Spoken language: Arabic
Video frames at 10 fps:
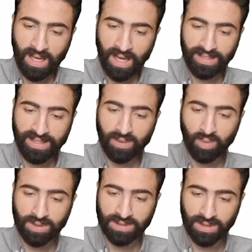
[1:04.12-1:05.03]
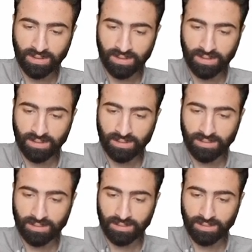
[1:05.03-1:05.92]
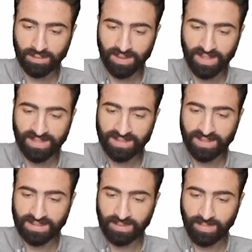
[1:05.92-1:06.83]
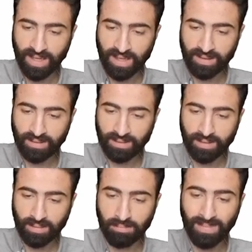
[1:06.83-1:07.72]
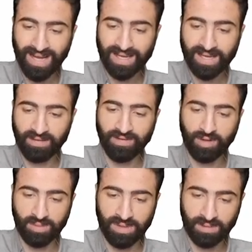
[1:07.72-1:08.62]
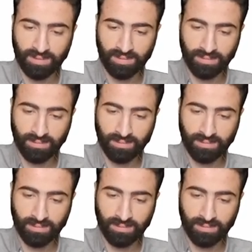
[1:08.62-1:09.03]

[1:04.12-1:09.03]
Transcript: هنيجي نوصل ريزيستنس بارلل مع الجلفانوميتر